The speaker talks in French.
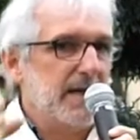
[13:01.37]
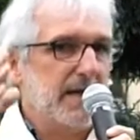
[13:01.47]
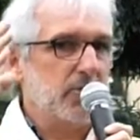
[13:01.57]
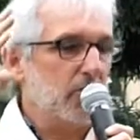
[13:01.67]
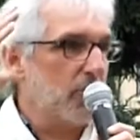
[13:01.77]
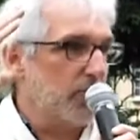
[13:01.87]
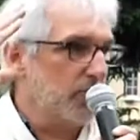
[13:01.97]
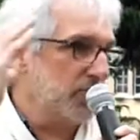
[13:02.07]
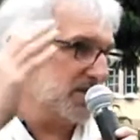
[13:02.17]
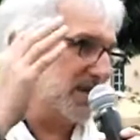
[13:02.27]
Et ne
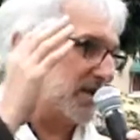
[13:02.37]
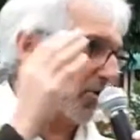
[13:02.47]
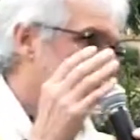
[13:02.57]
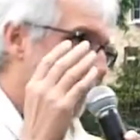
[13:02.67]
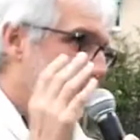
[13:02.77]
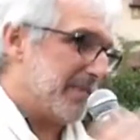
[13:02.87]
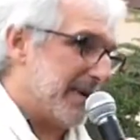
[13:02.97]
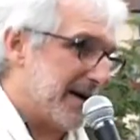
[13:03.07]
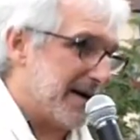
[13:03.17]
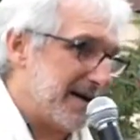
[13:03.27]
nous y trompons
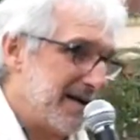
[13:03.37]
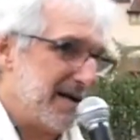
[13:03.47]
pas,